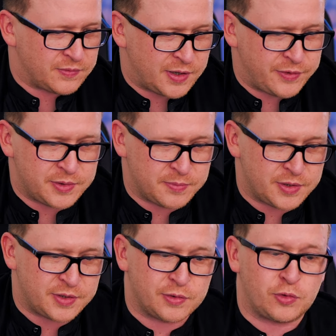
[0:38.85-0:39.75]
в
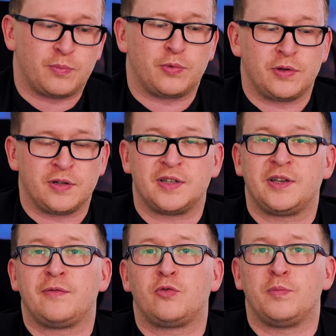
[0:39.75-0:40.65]
зависимости, кто подал
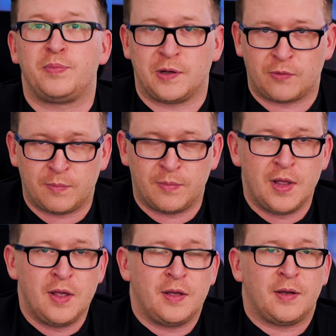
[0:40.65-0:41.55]
заявку первым,
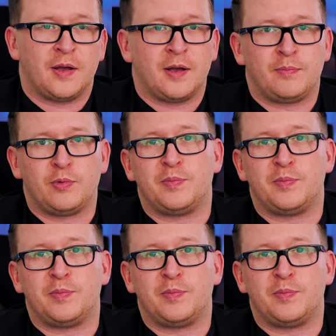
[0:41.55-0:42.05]
по